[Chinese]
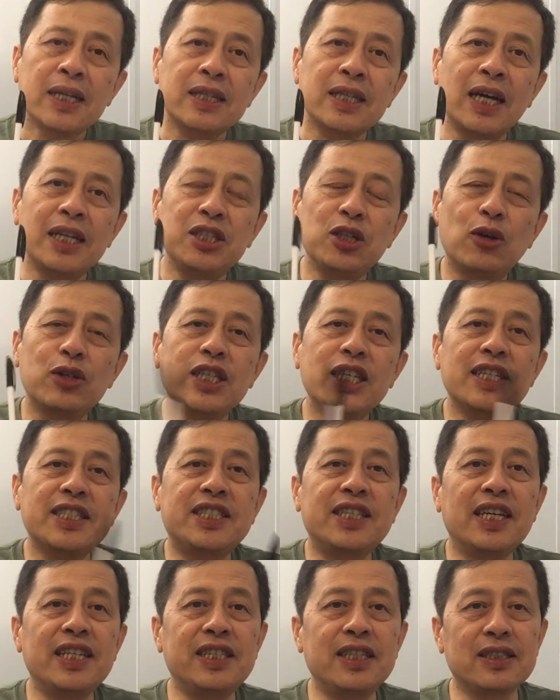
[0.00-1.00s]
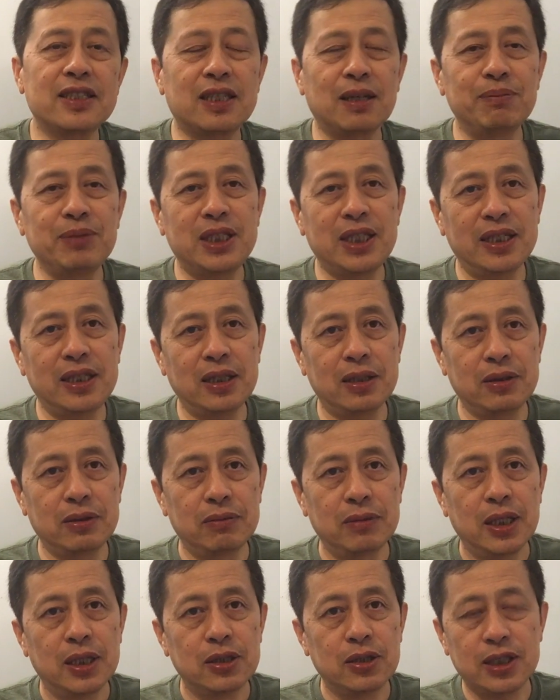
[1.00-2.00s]
那有一个捷径，什么捷径？
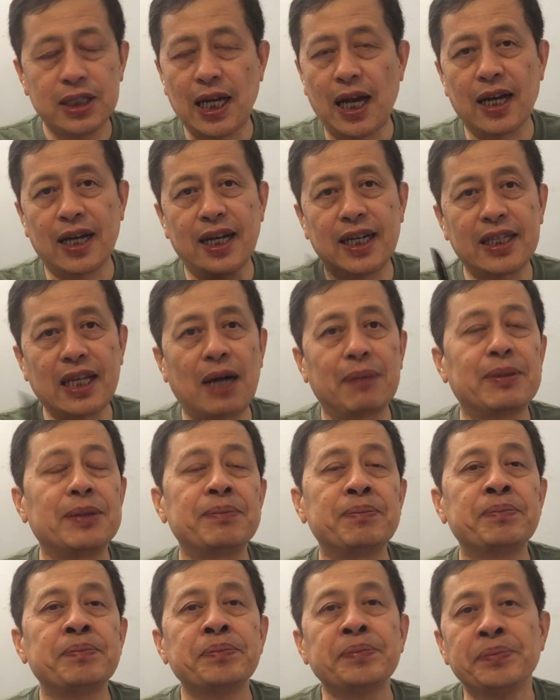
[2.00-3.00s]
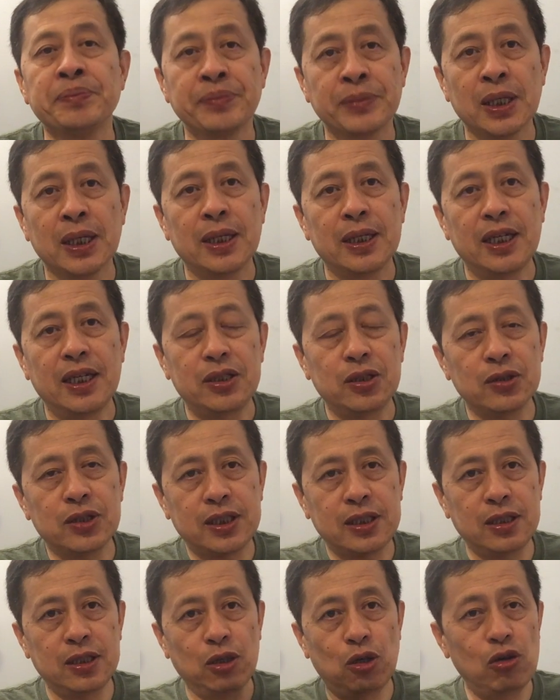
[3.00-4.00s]
就敞开大门，也就
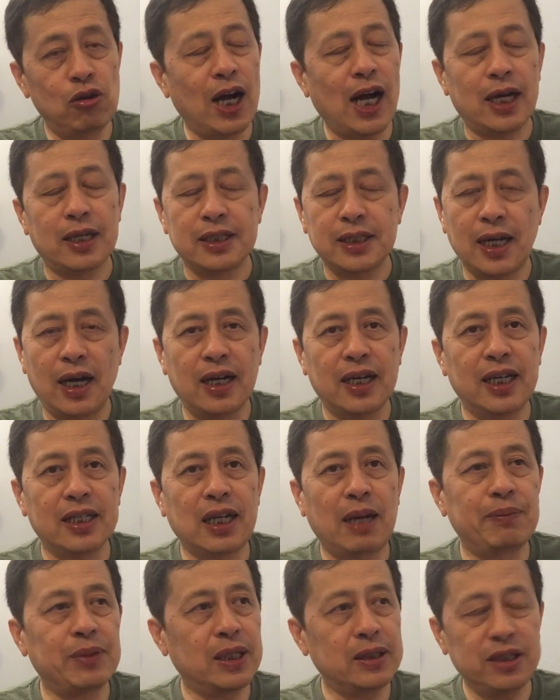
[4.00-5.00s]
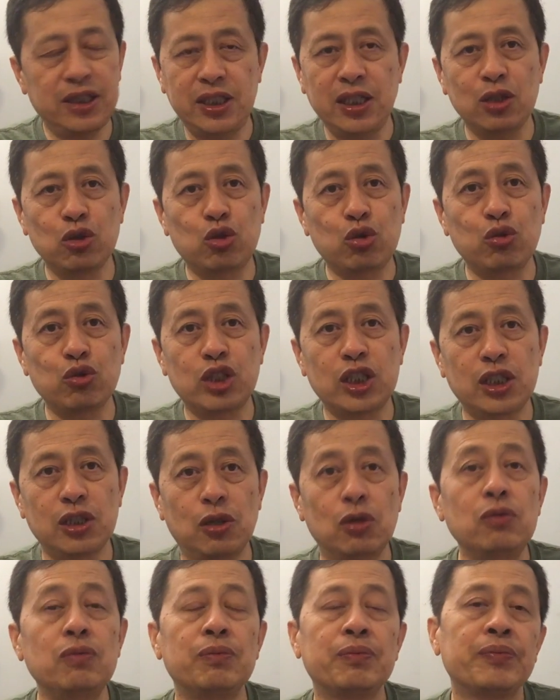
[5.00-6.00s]
自由化，敞开大门，进出自
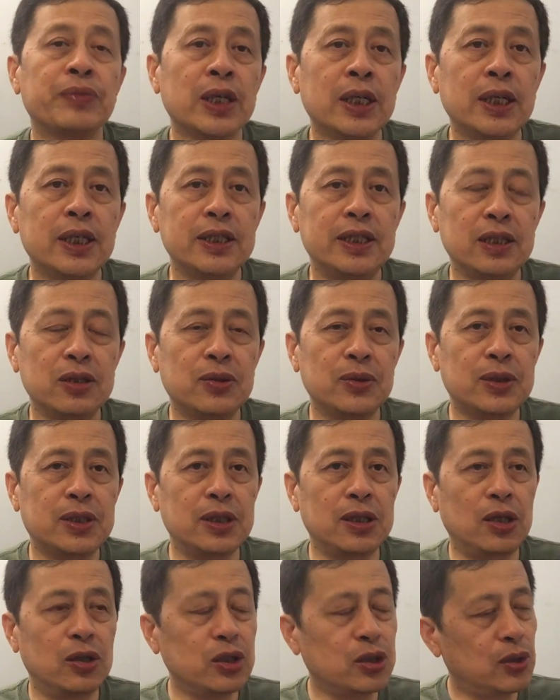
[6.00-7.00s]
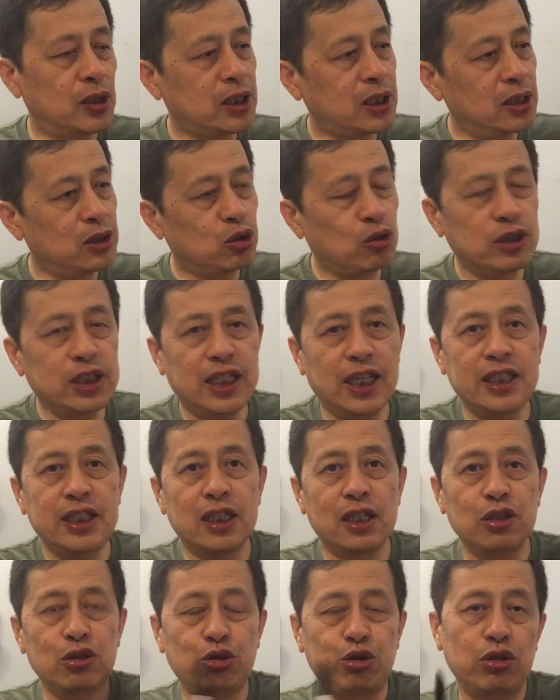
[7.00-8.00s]
由。进出自由的时候，更多年
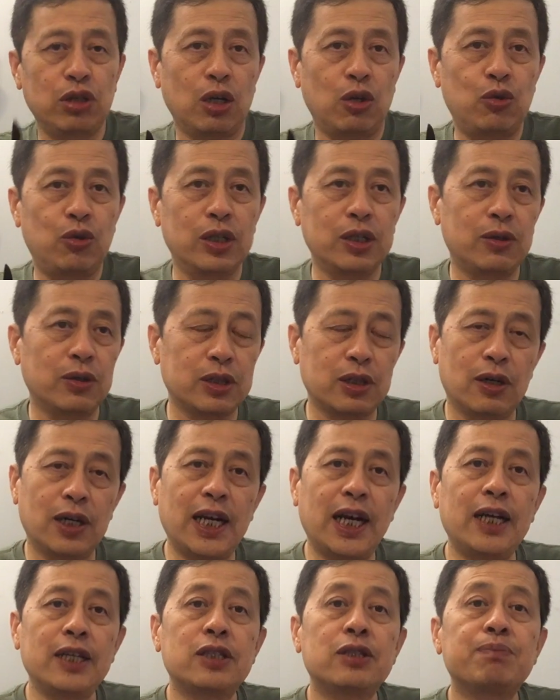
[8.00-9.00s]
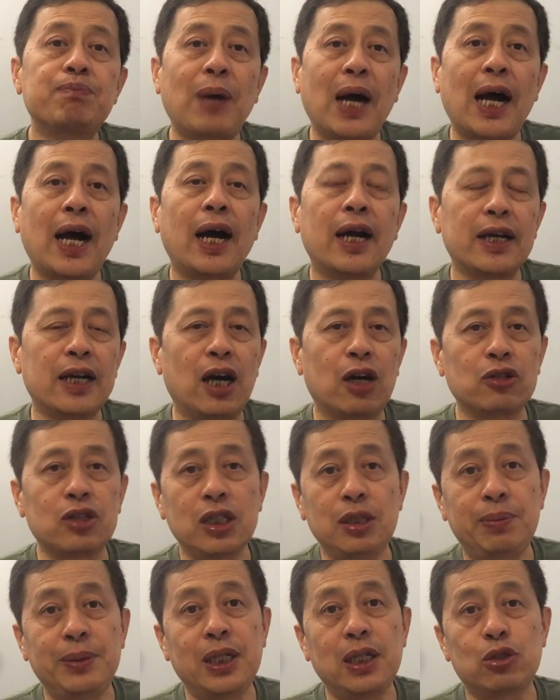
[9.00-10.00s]
轻人去了，回过头来把老
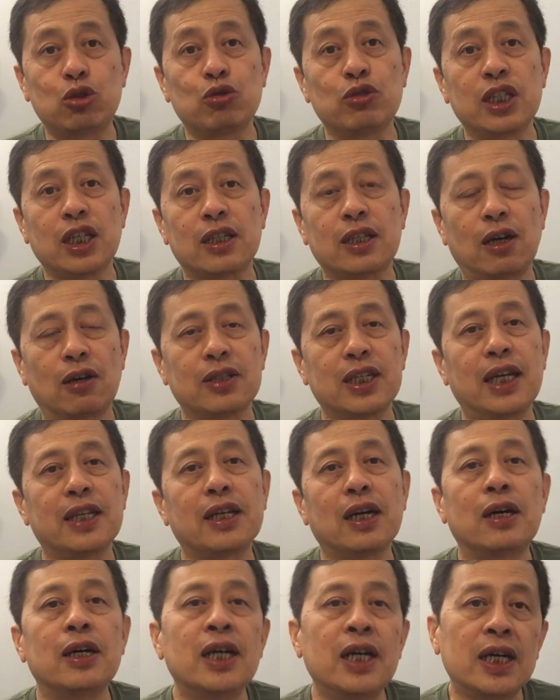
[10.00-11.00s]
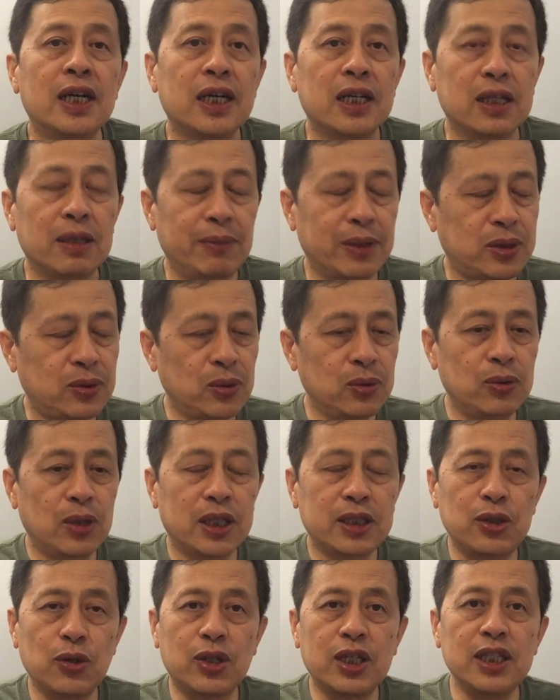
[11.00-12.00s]
的一批逐渐淘汰掉，那么中
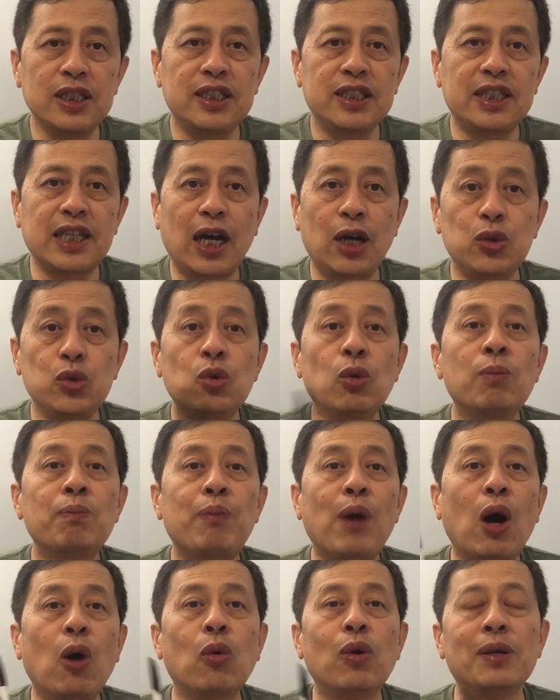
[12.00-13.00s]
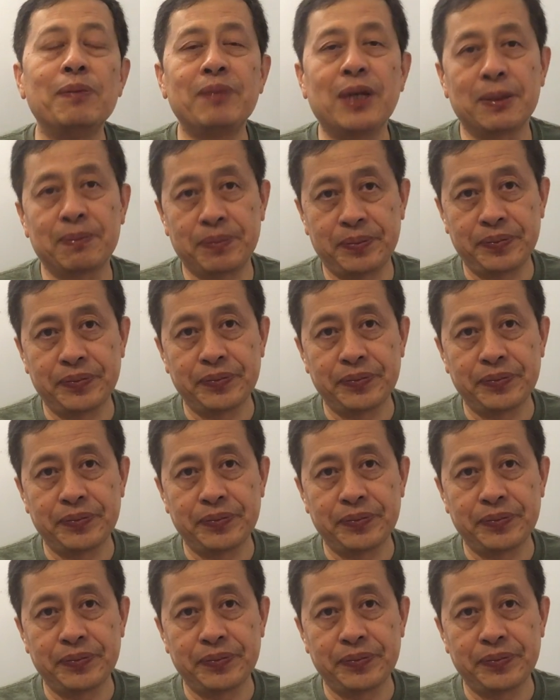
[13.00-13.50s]
国就更加拥抱文明